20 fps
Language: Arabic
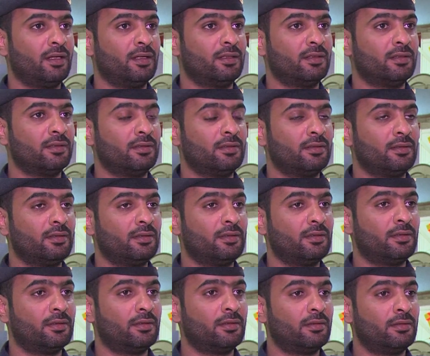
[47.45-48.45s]

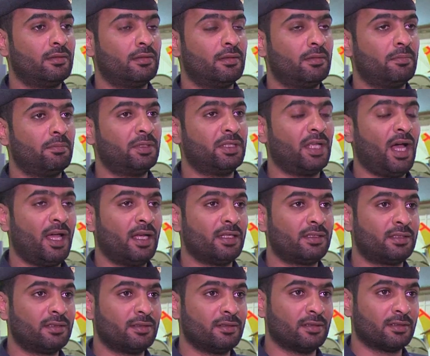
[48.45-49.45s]
آه،
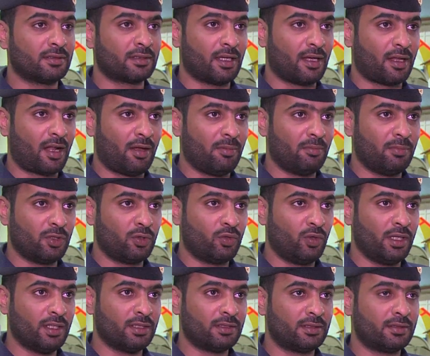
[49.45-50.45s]
بداية الطيران
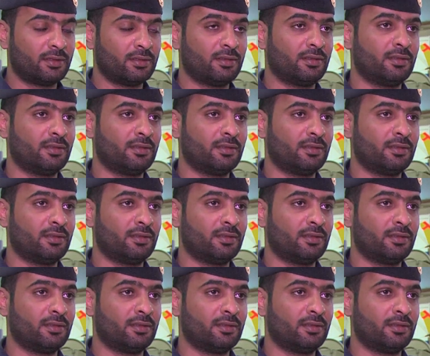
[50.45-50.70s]
بالكويت